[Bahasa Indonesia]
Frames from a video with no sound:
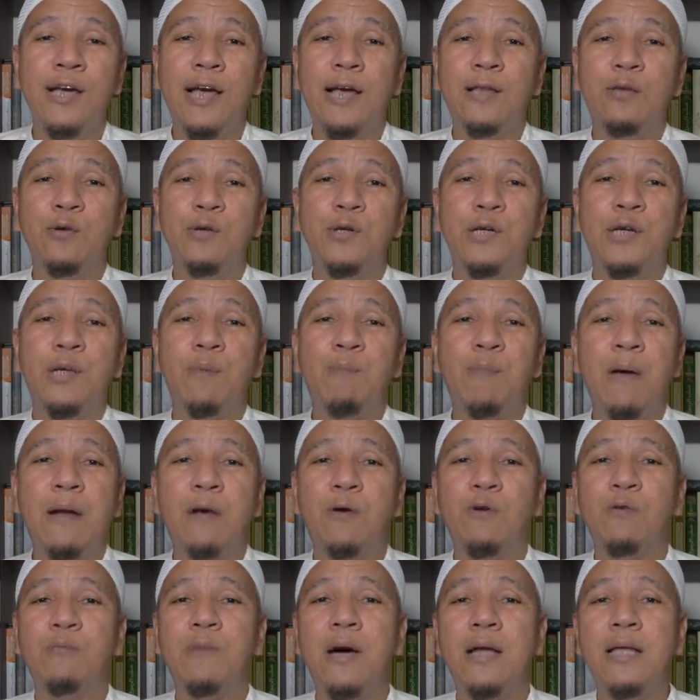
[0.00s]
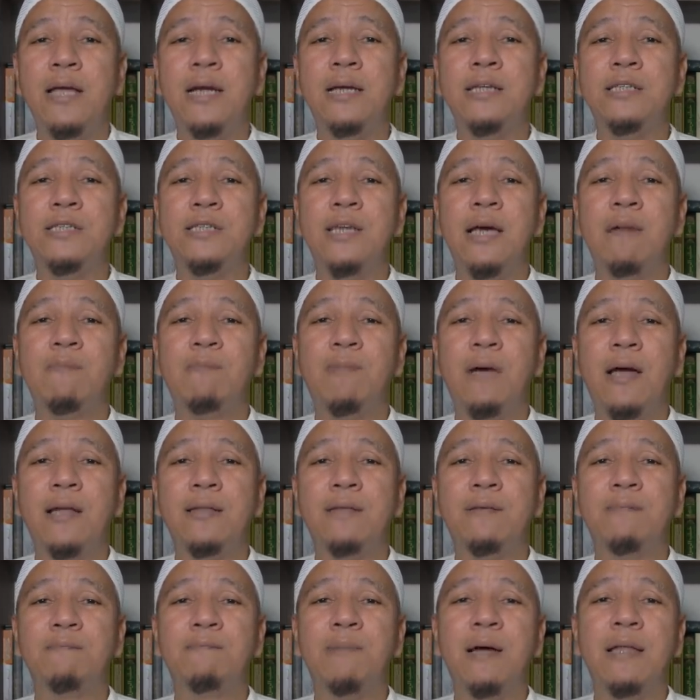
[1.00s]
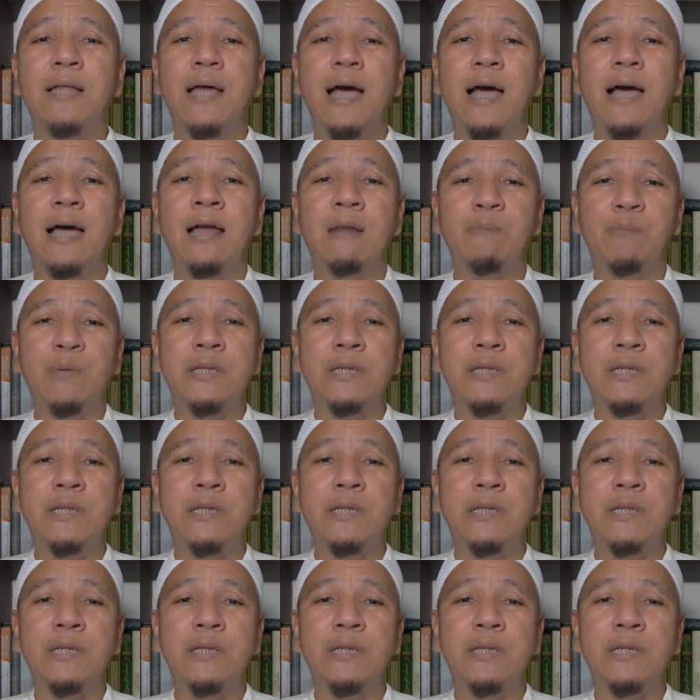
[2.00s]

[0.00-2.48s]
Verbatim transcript: itu di depan rumahnya disiapkan tempat air,